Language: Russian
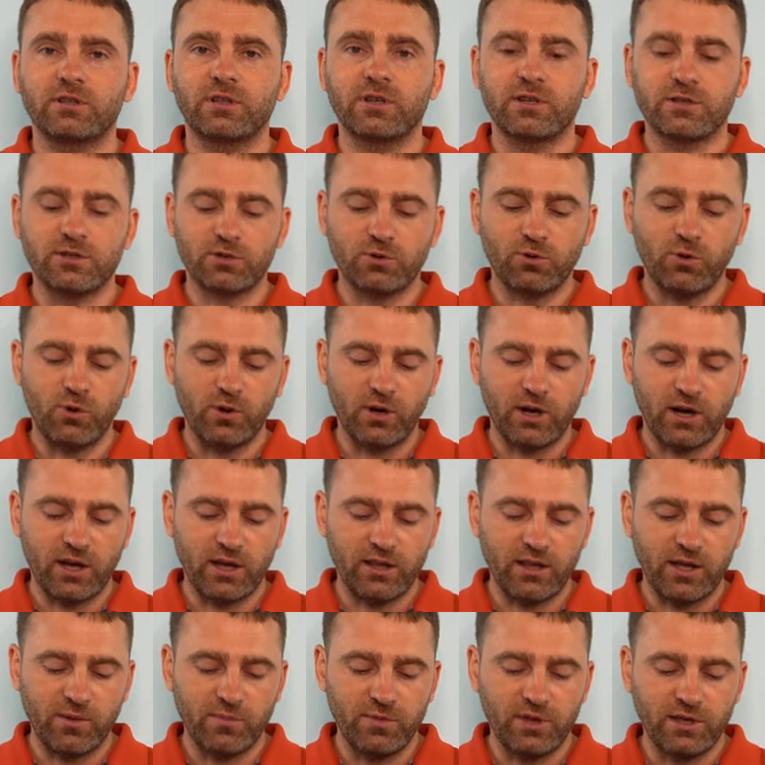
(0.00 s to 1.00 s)
насколько
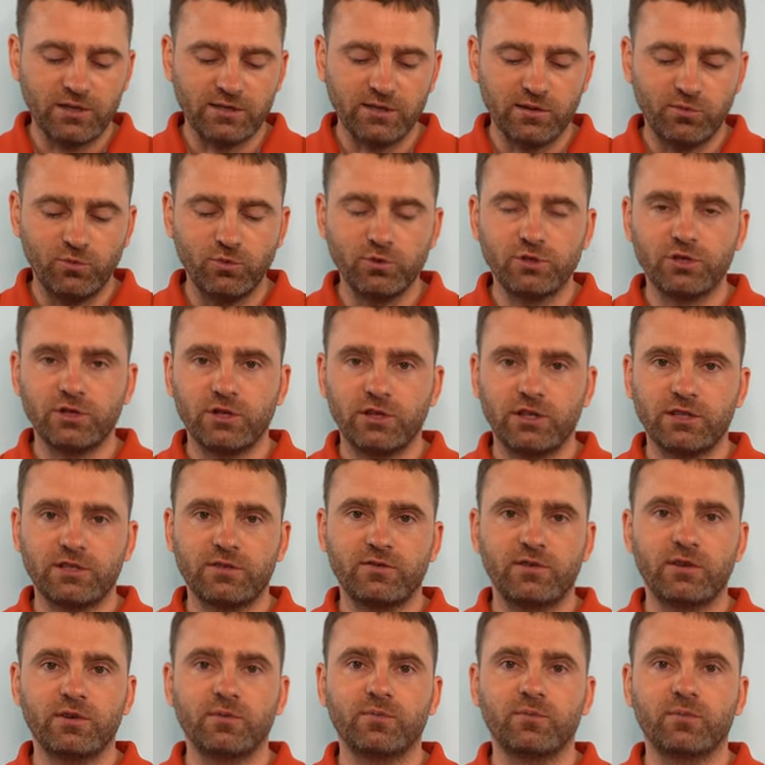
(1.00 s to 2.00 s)
она меня замучила
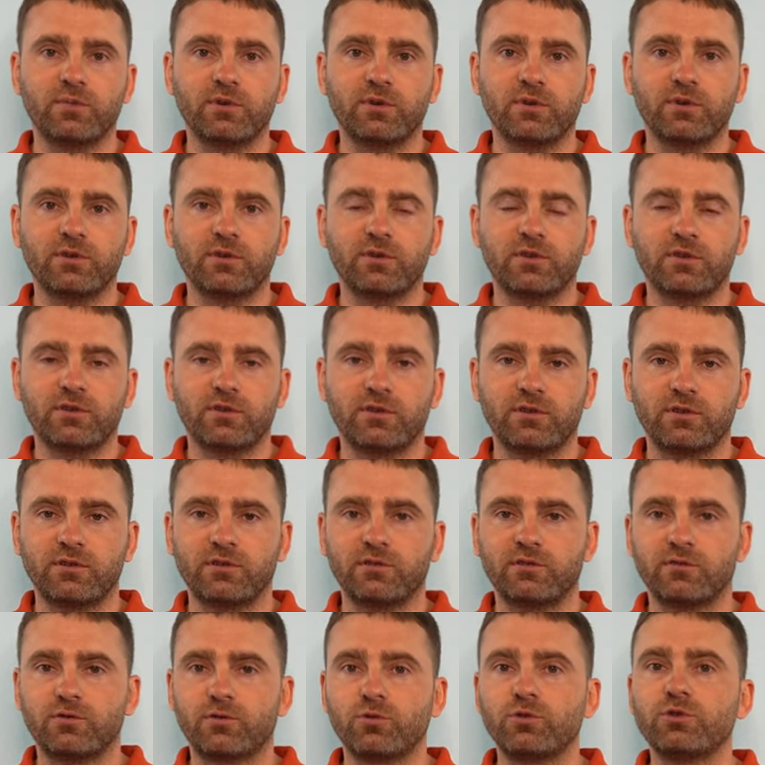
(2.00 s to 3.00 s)
своим
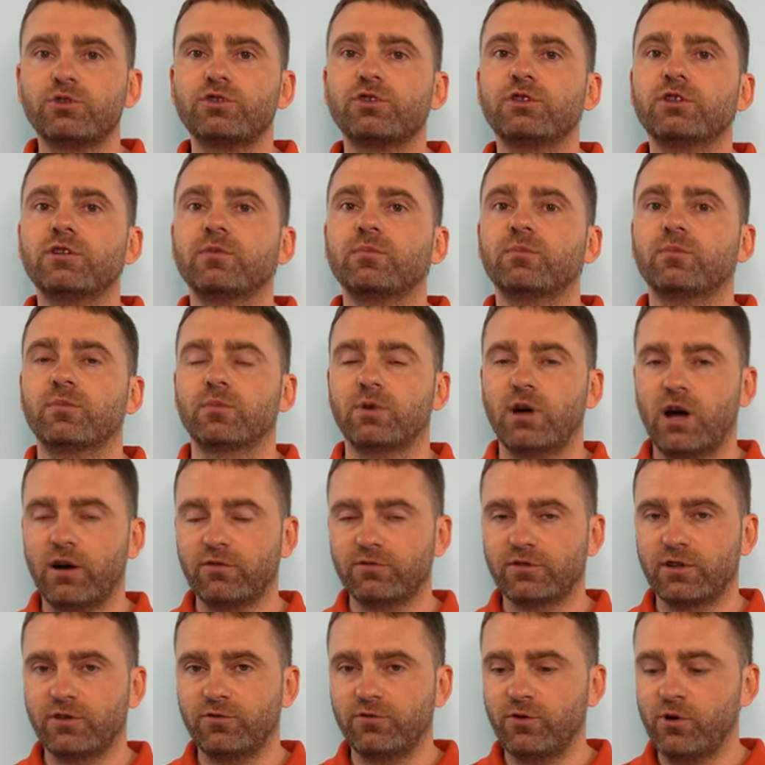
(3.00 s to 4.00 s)
э, ручным
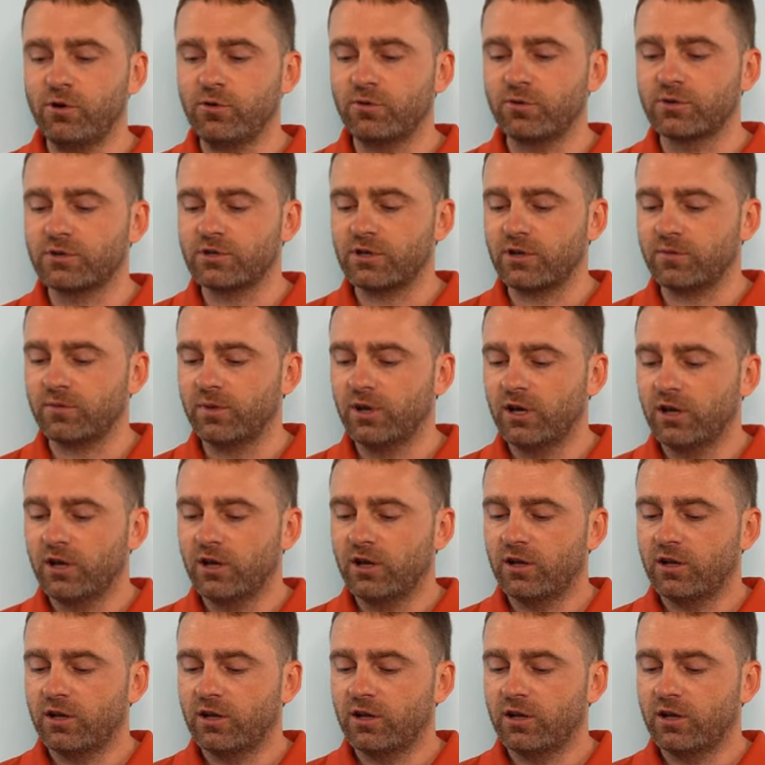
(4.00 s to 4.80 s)
автофокусом,